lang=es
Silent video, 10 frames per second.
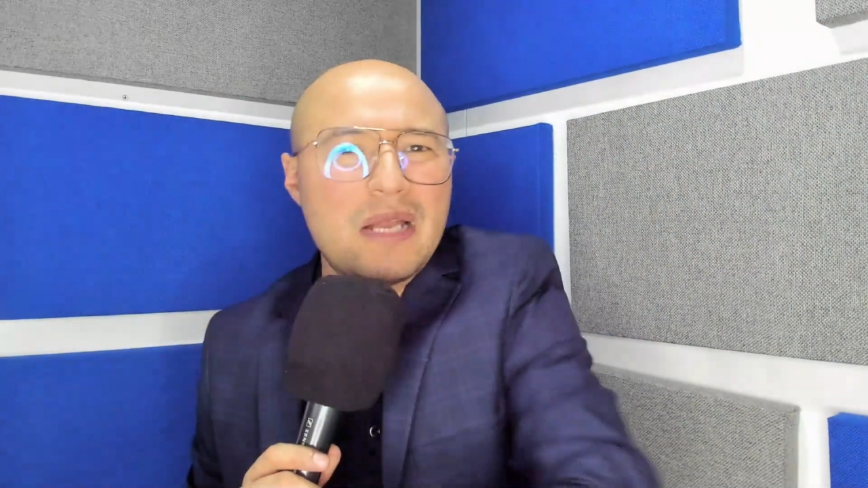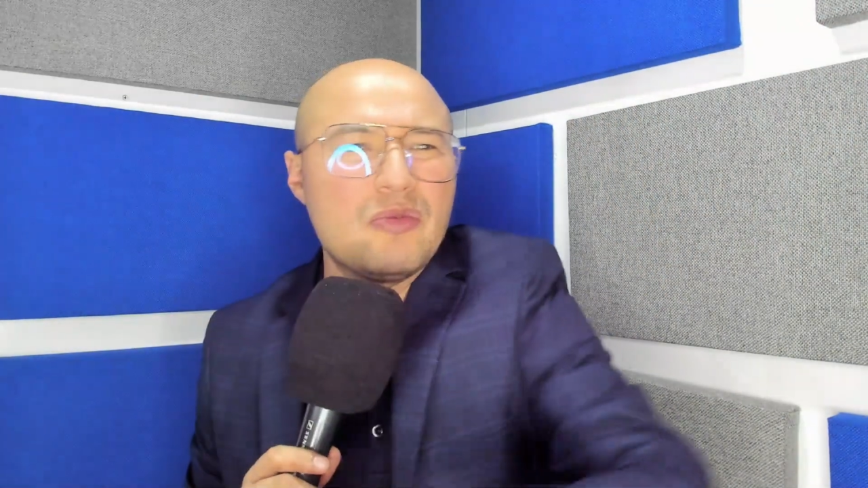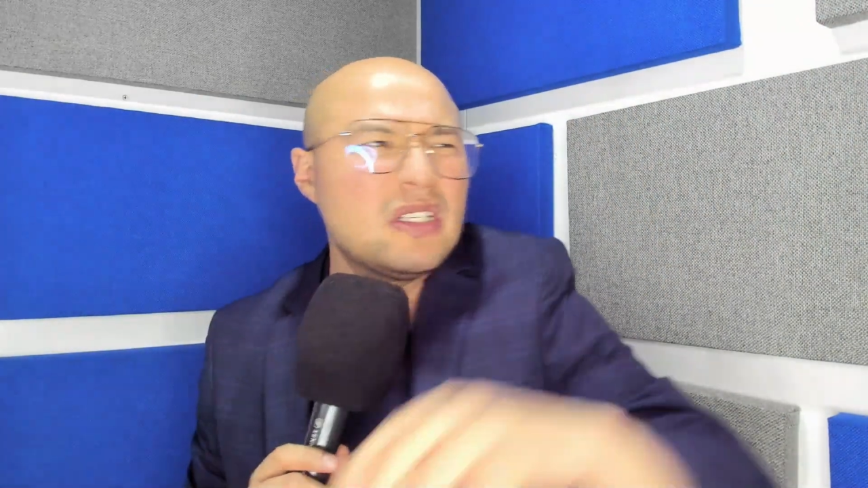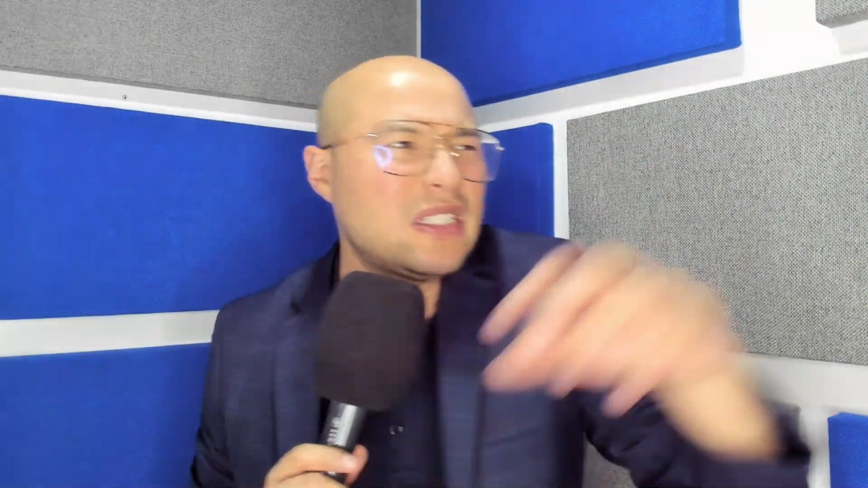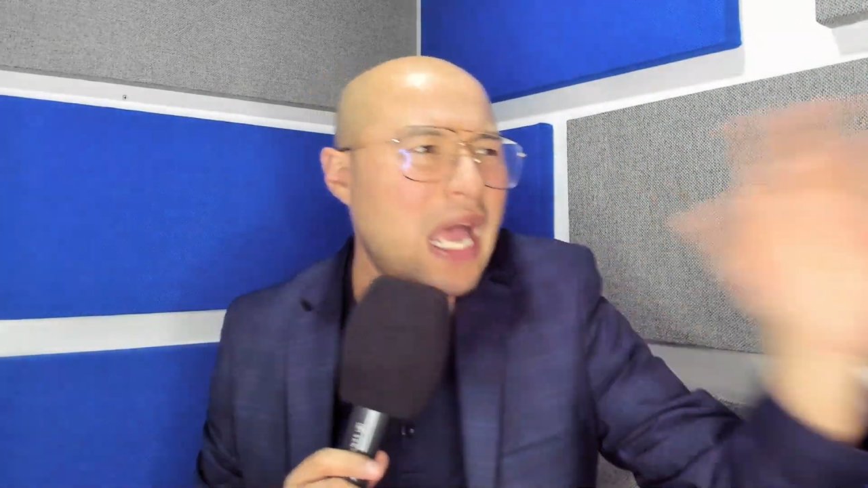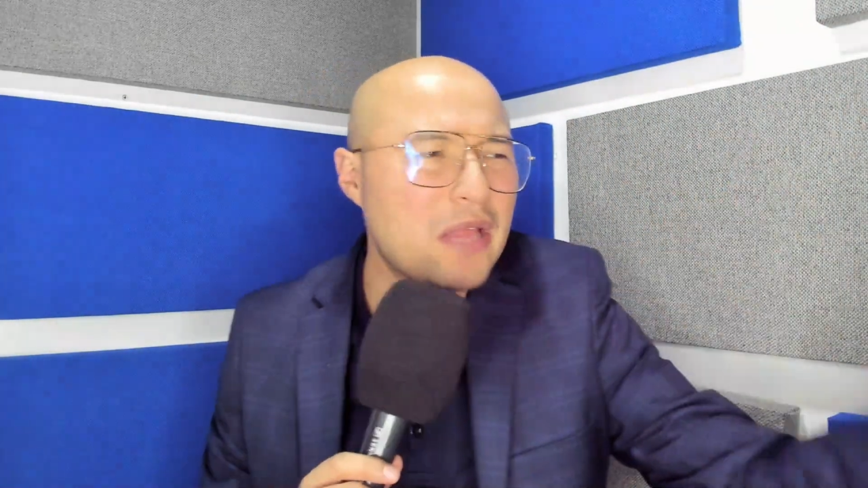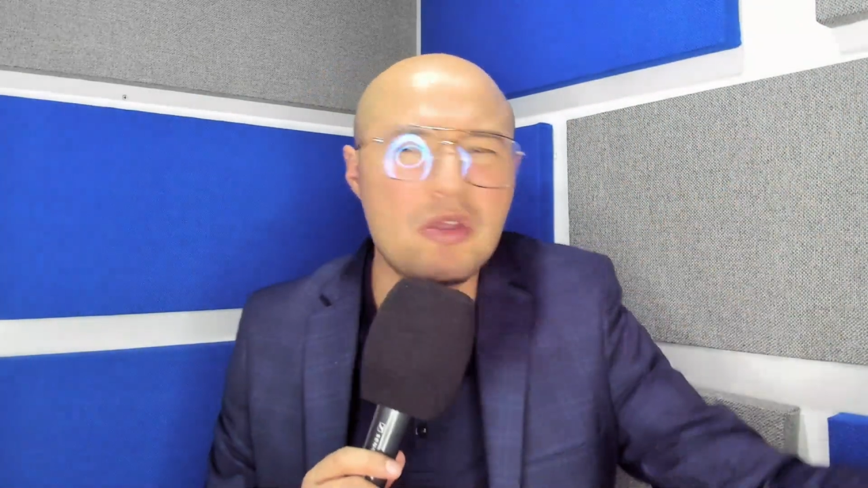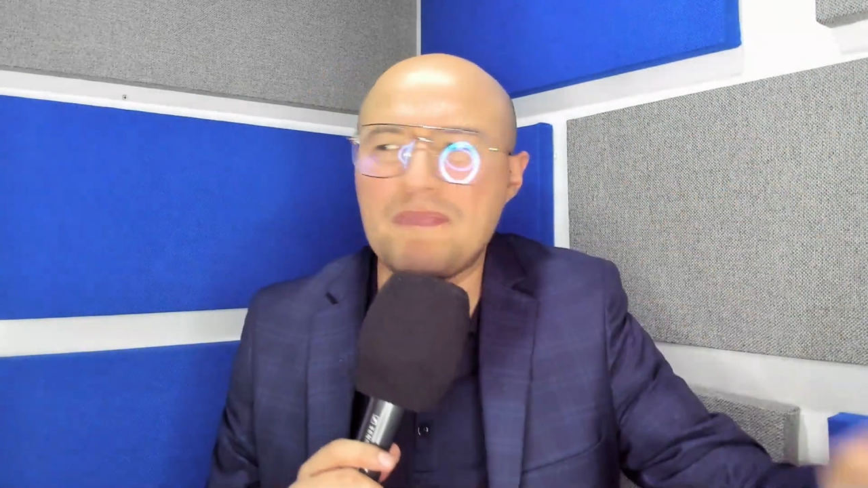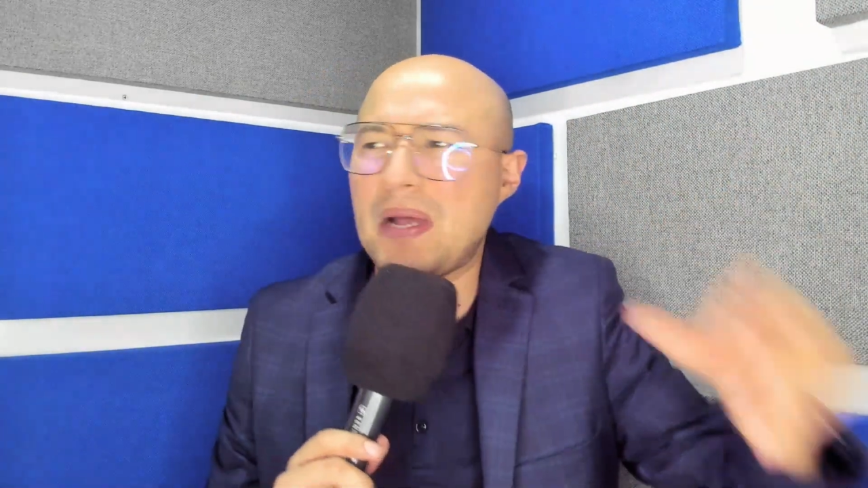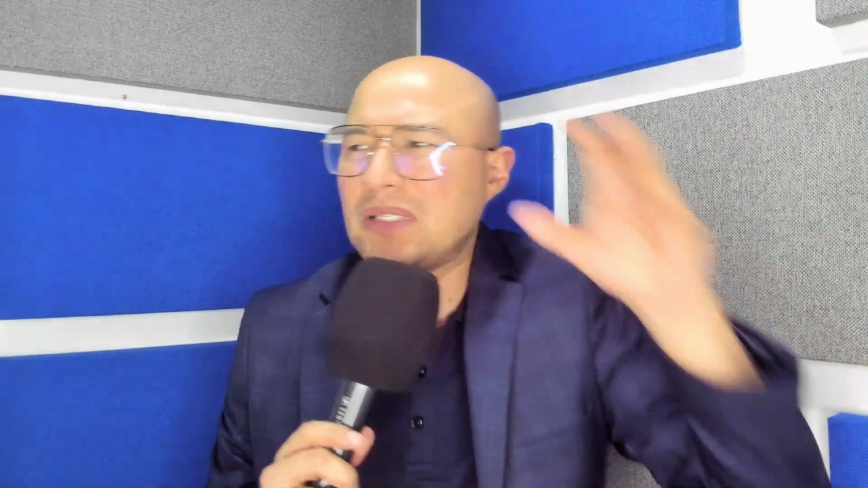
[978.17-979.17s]
en un
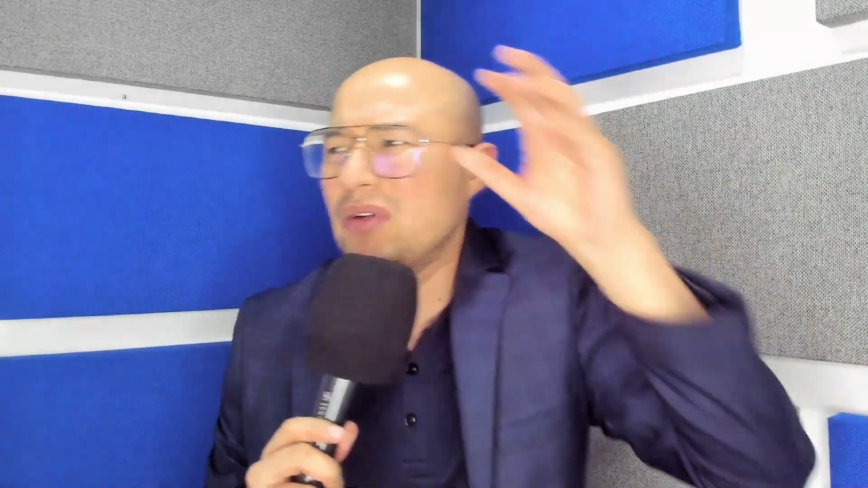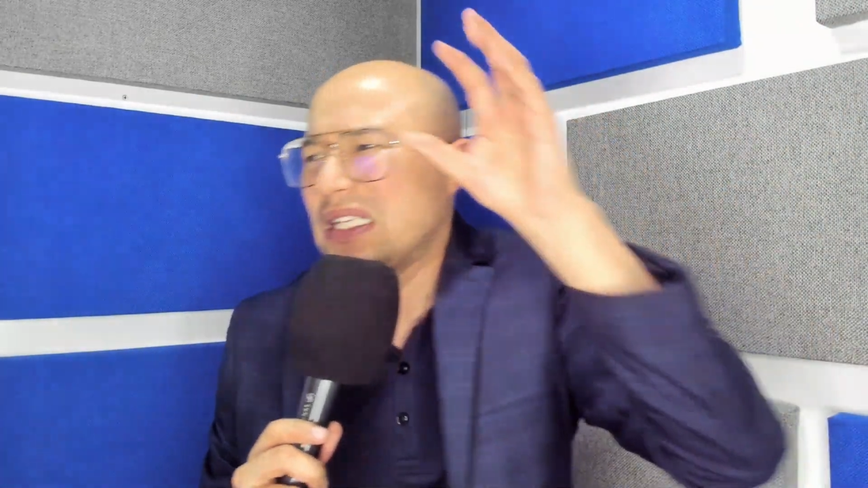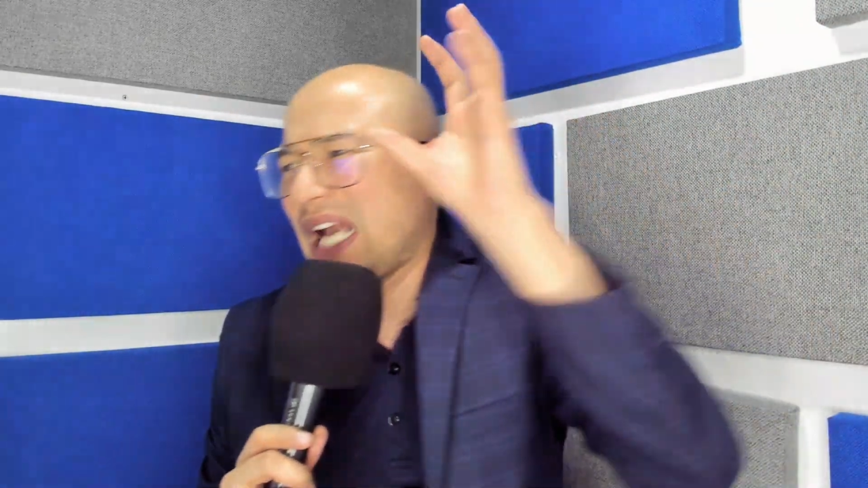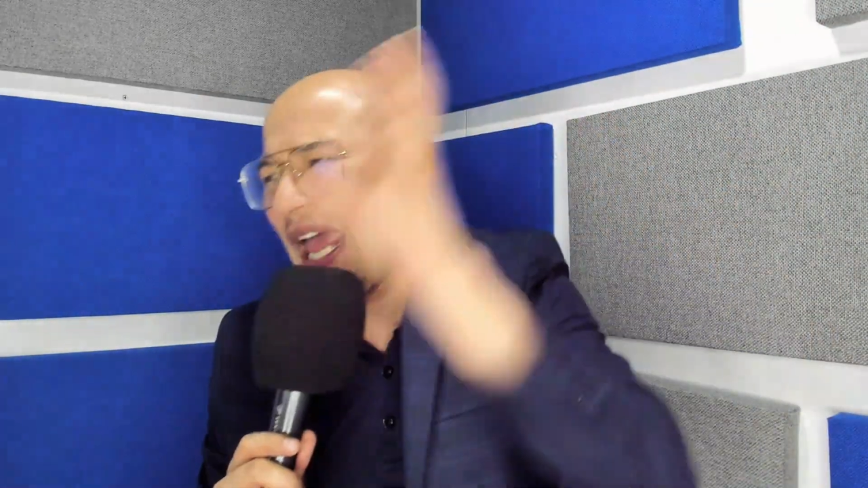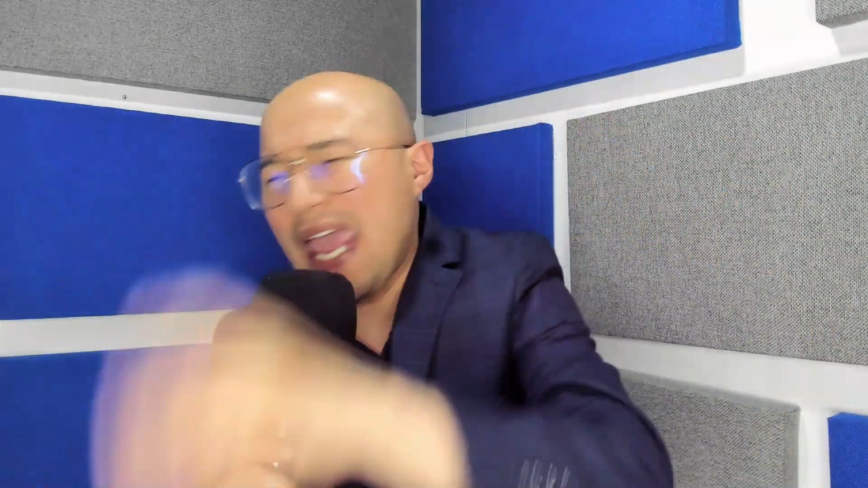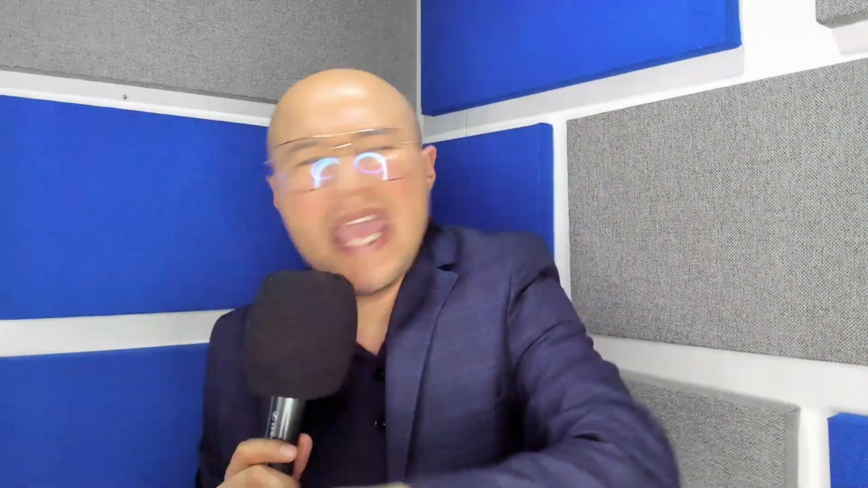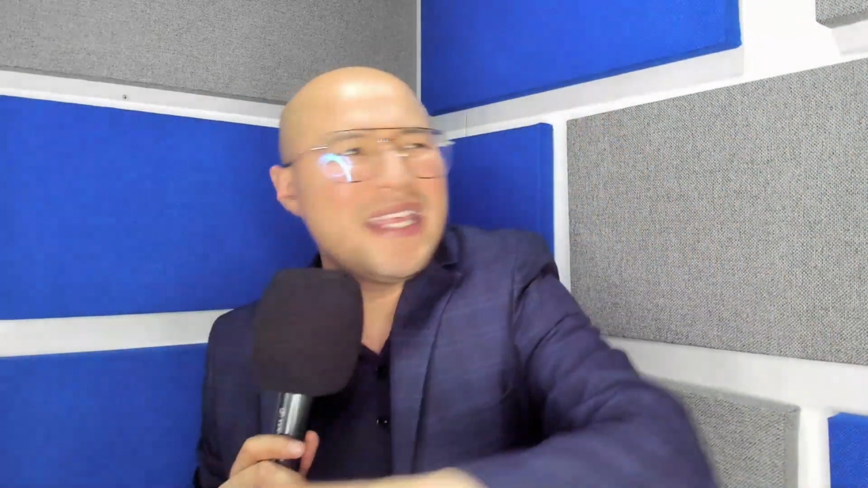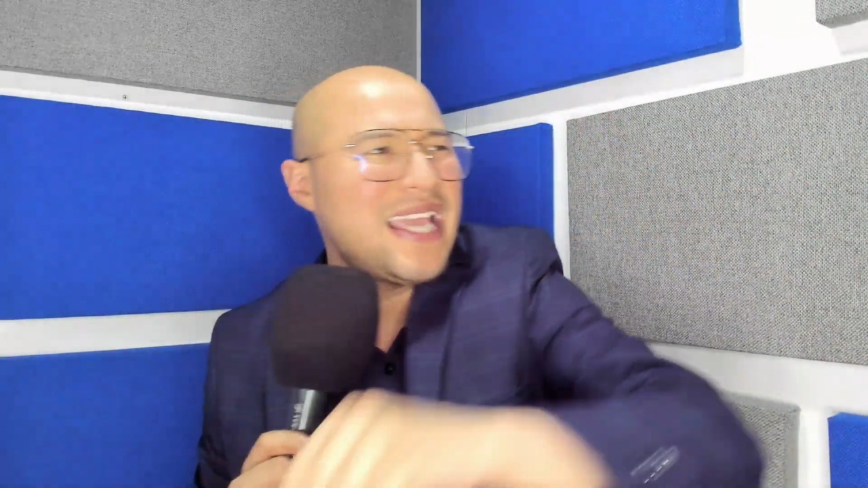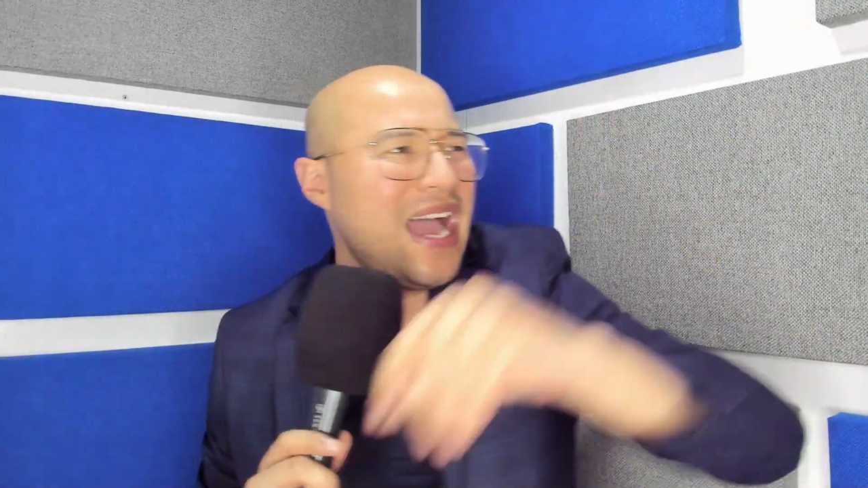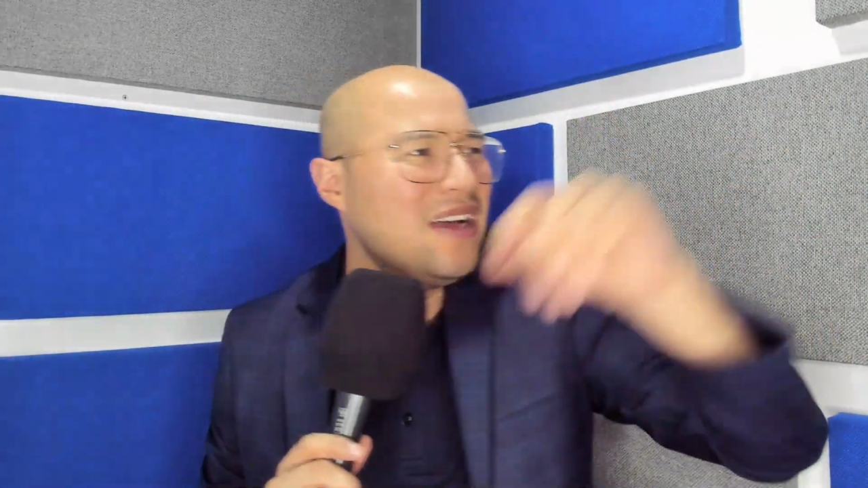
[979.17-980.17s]
estadio y pase una
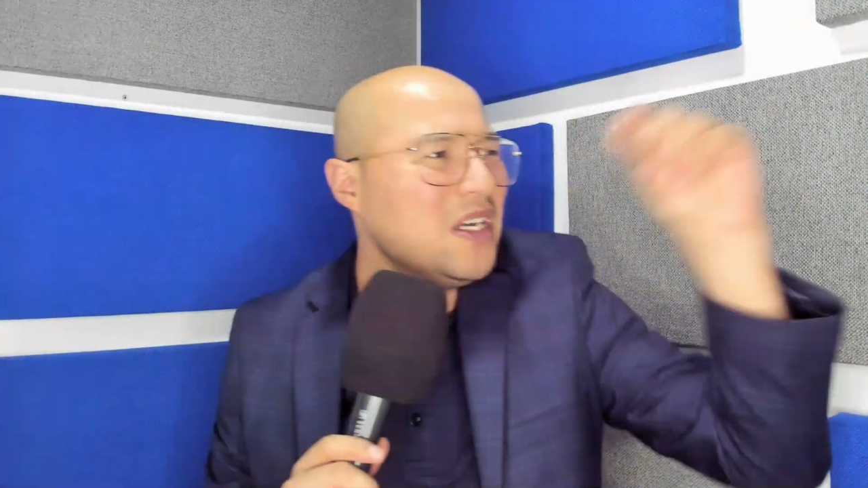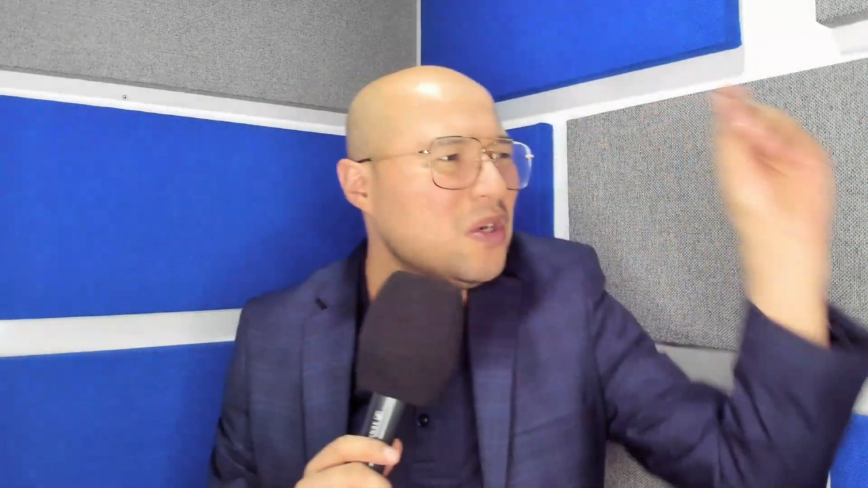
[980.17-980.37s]
tragedia,